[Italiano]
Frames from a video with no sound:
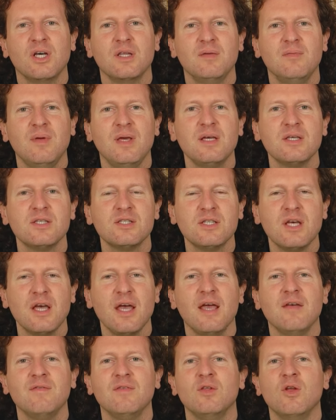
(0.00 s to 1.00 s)
di mix
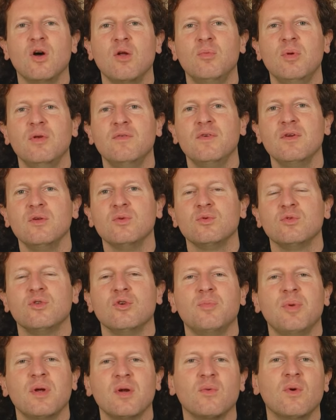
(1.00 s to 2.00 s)
e vi do il benvenuto
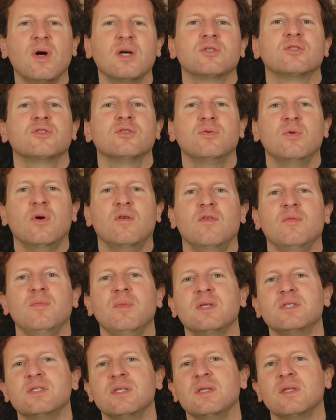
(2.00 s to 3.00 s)
per questo nuovo
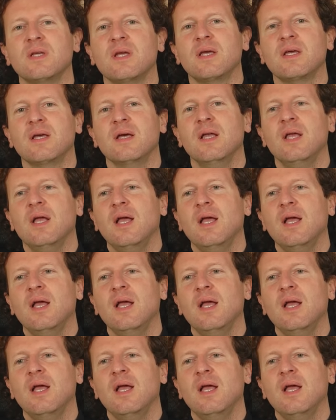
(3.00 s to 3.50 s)
Mixing Trick.